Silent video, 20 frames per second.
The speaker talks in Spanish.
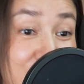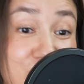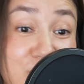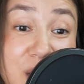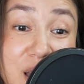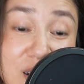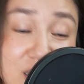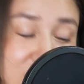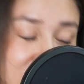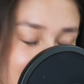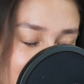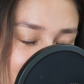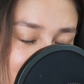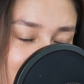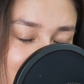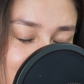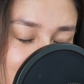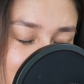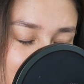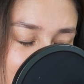pero estás
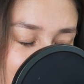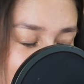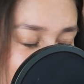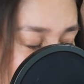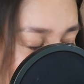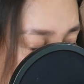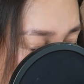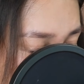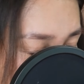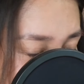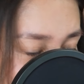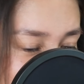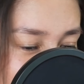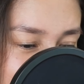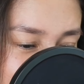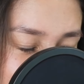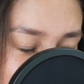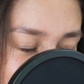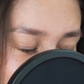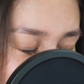escuchando
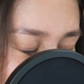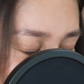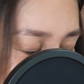Japón para tu